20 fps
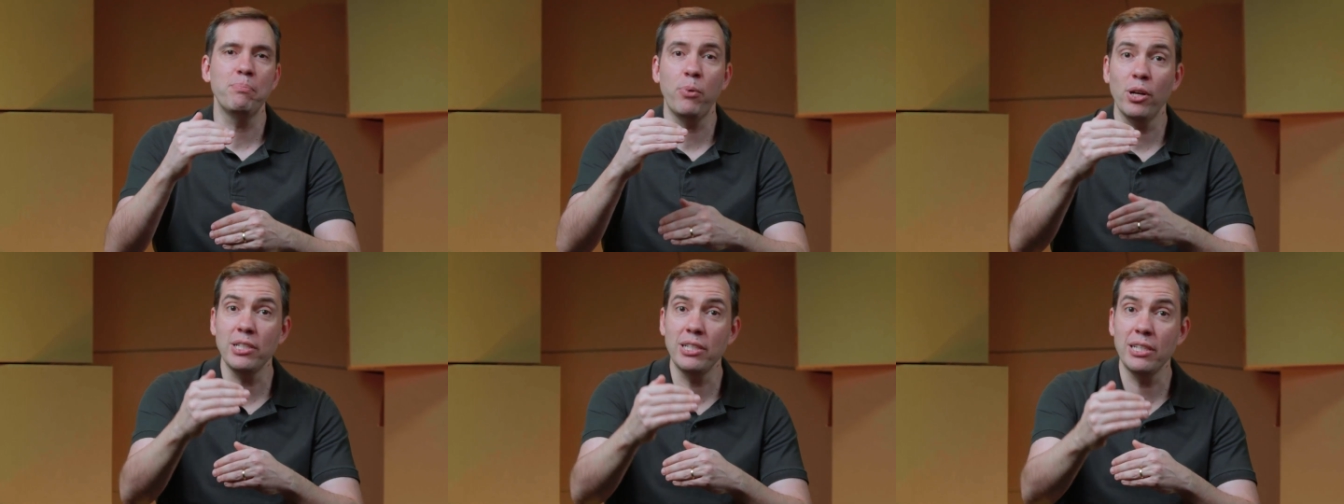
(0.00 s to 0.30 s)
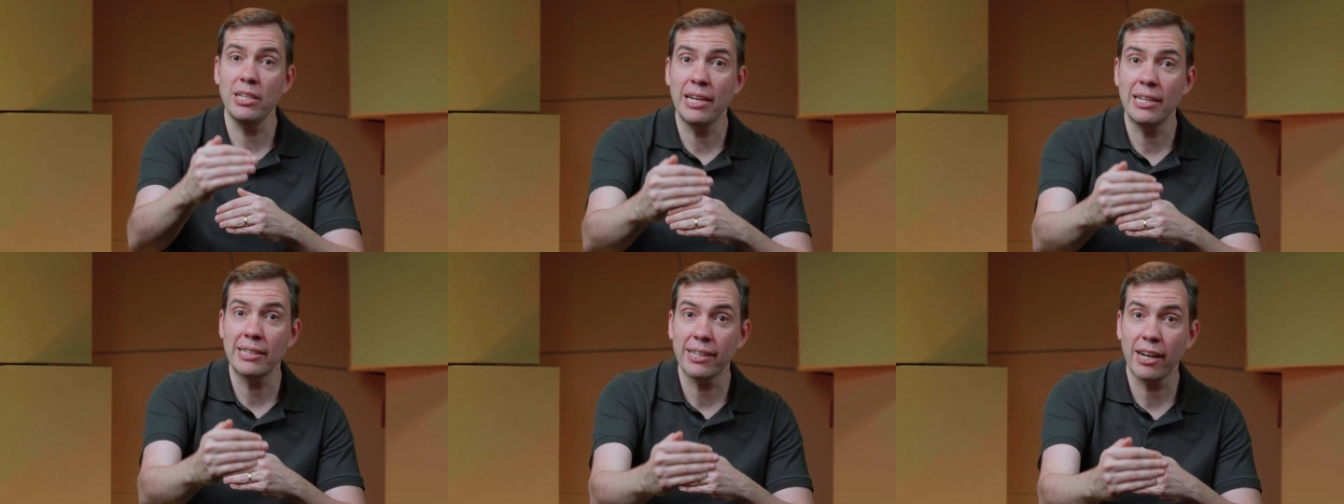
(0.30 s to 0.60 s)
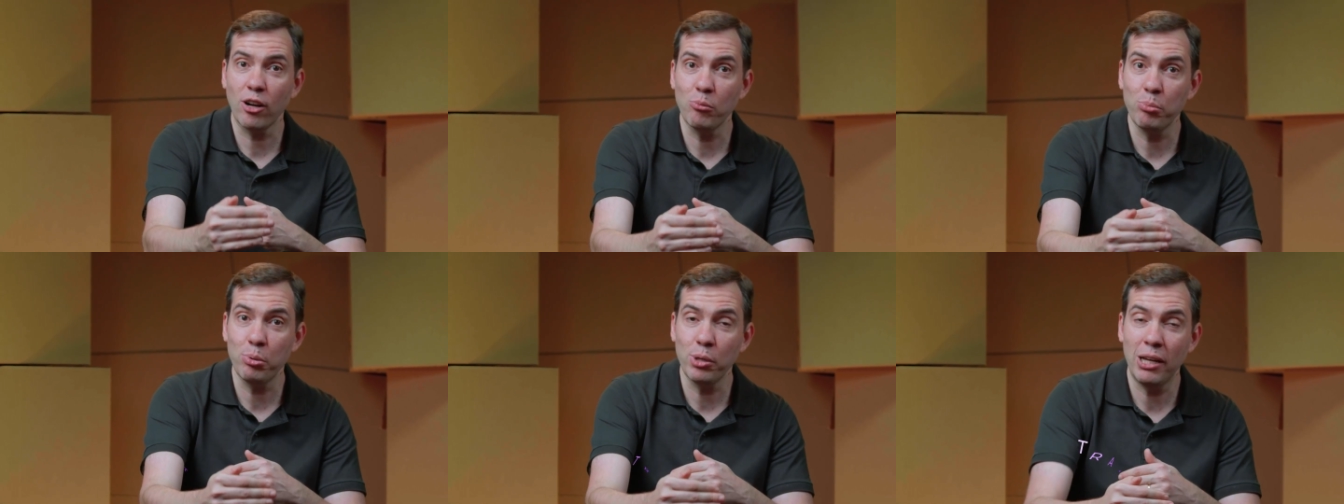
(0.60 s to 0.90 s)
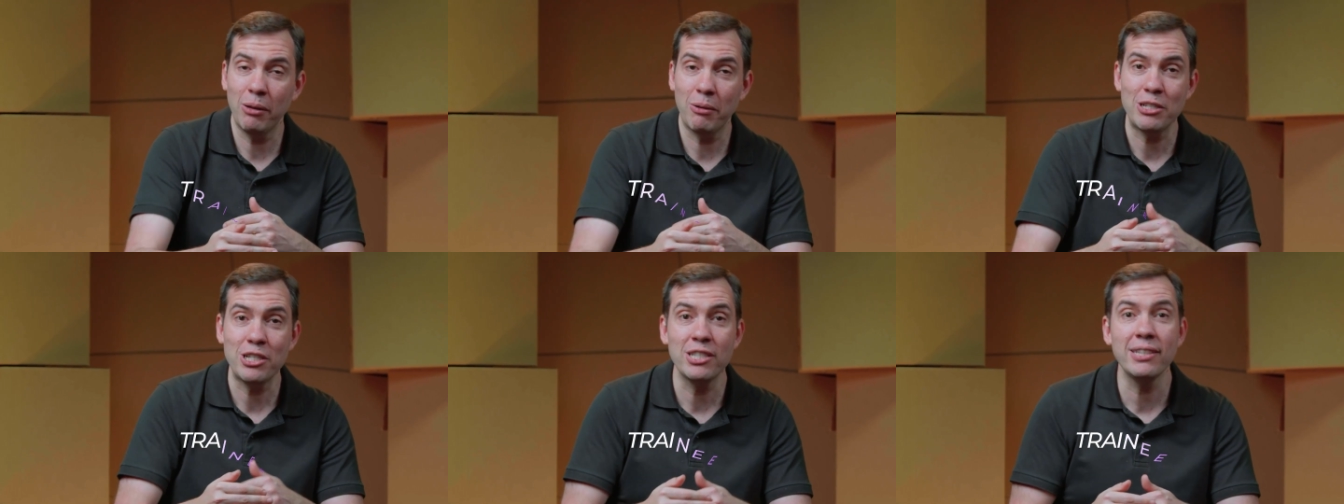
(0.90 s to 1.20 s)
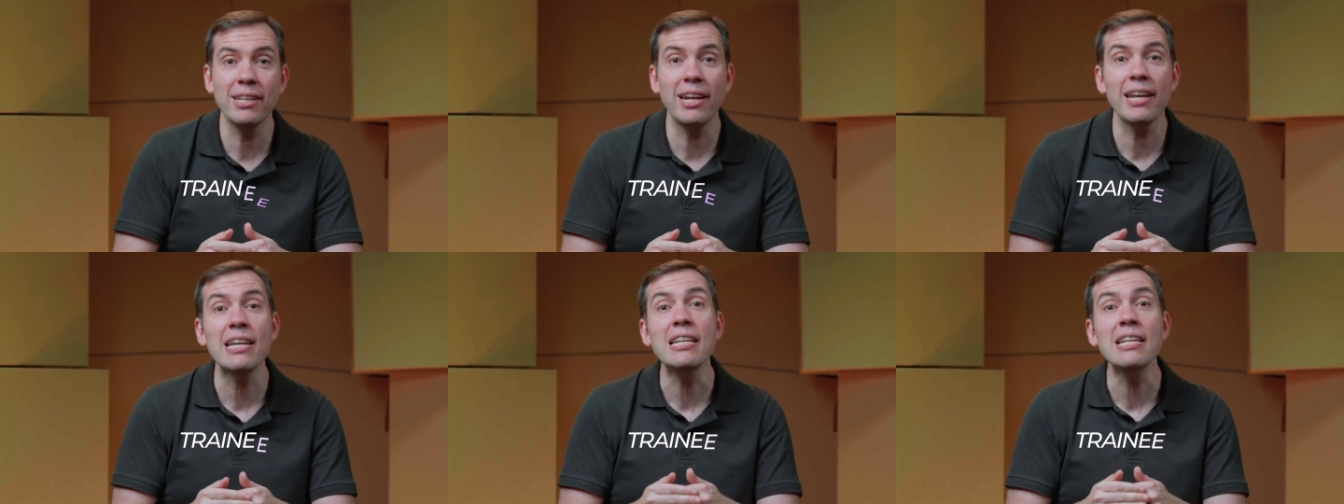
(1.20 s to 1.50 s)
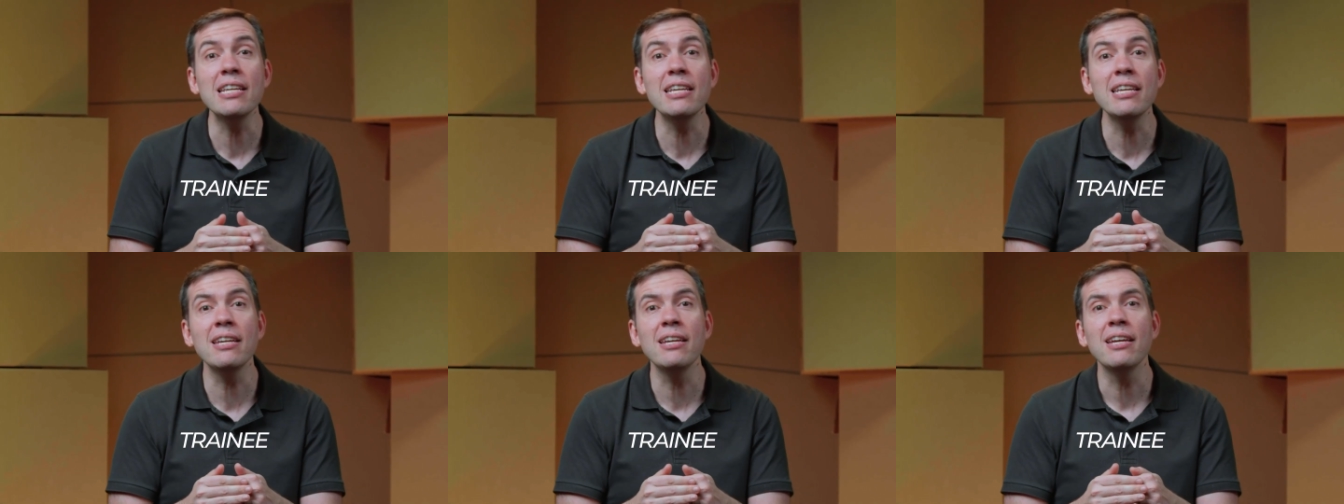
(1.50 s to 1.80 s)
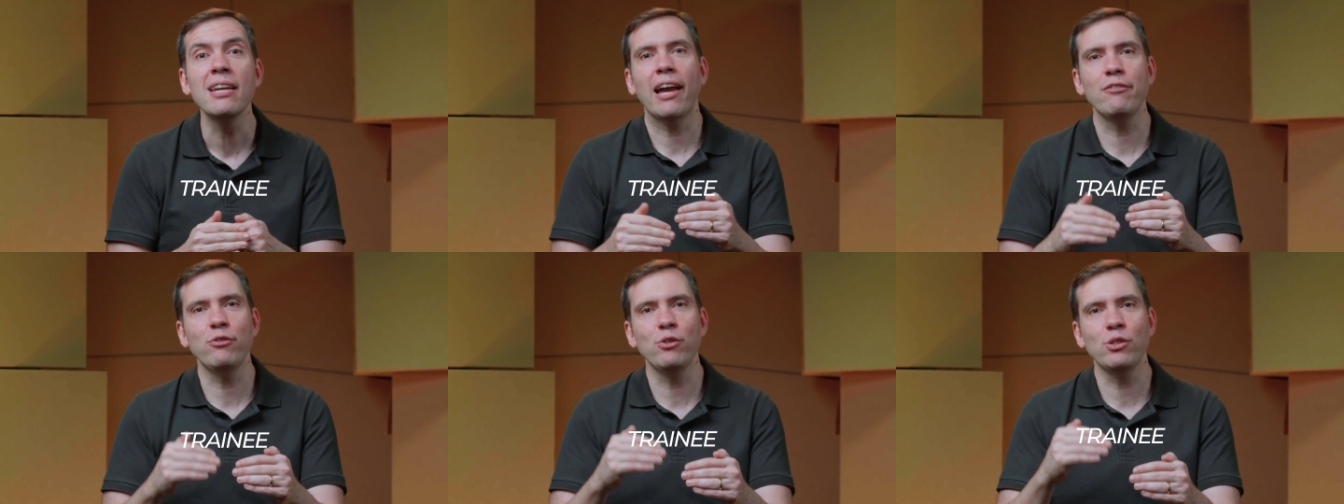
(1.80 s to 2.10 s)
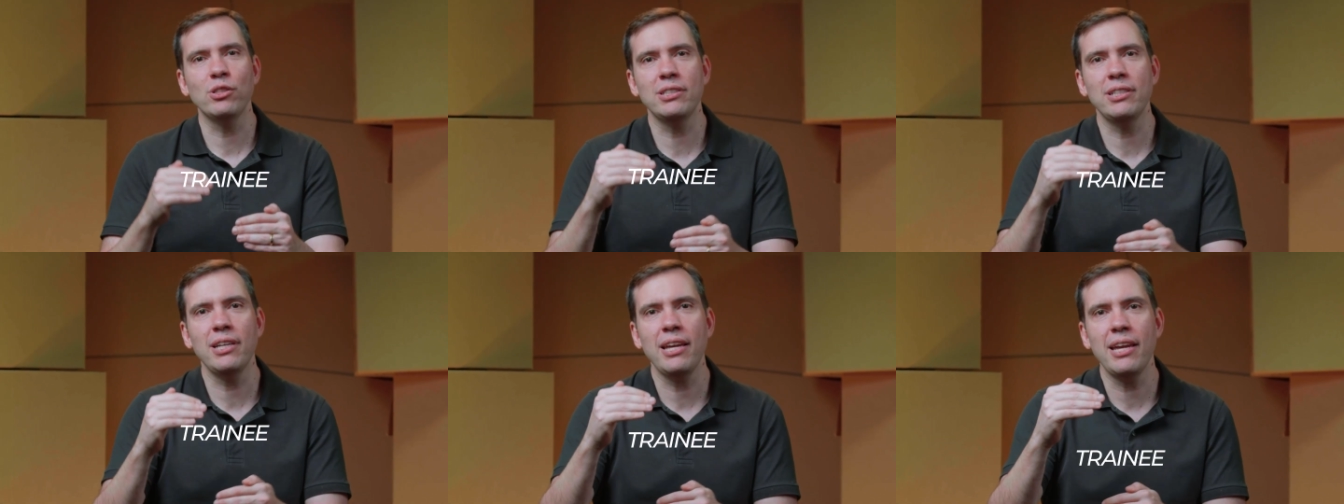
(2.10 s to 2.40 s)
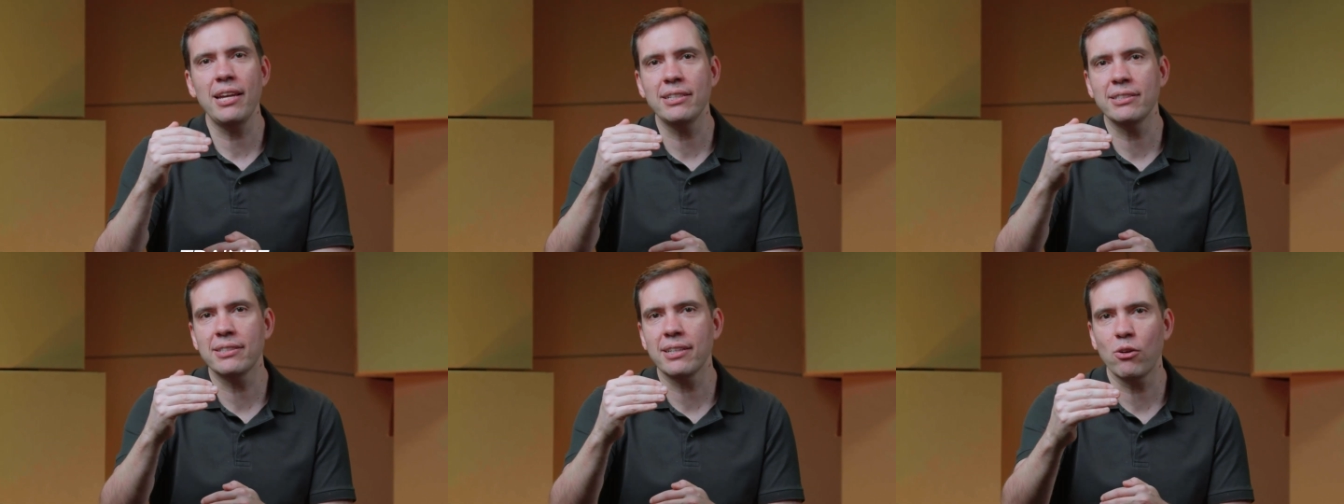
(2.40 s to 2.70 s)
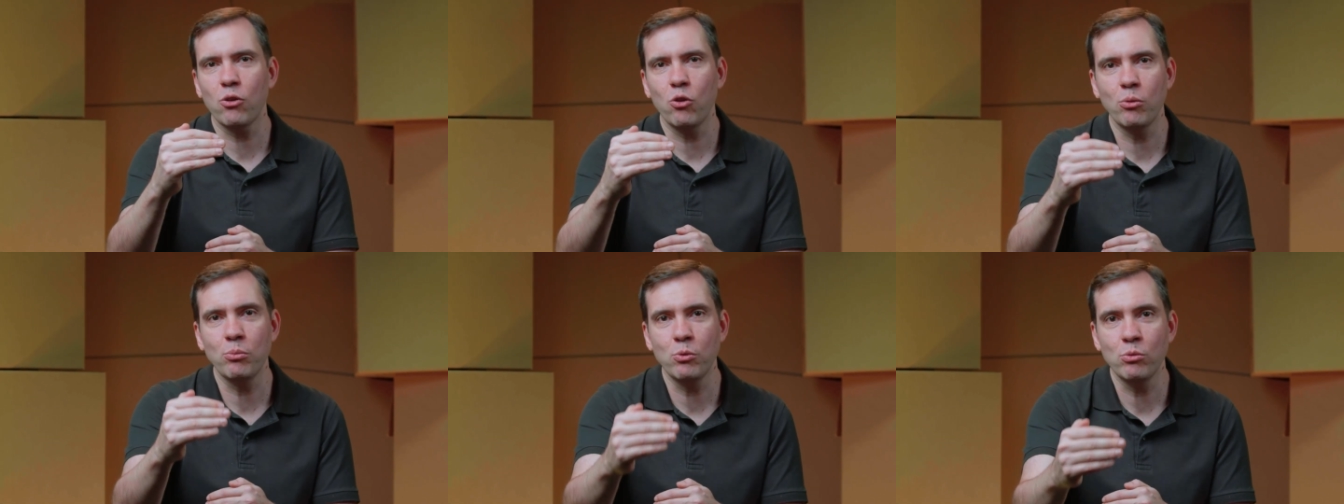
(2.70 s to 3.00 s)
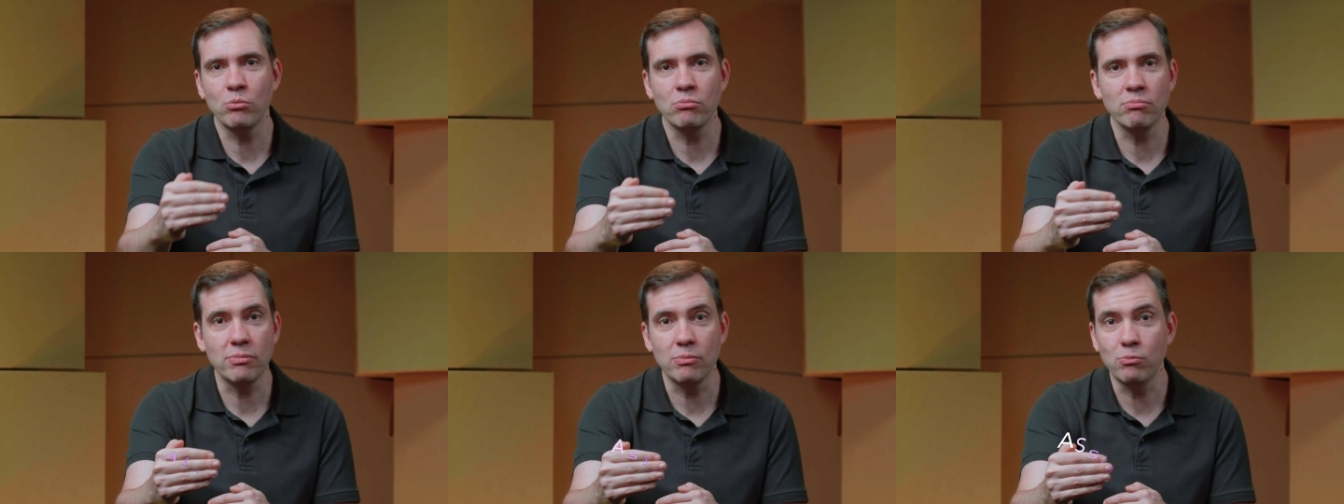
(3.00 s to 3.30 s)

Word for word: pode entrar num programa de trainee, aí você entra como um,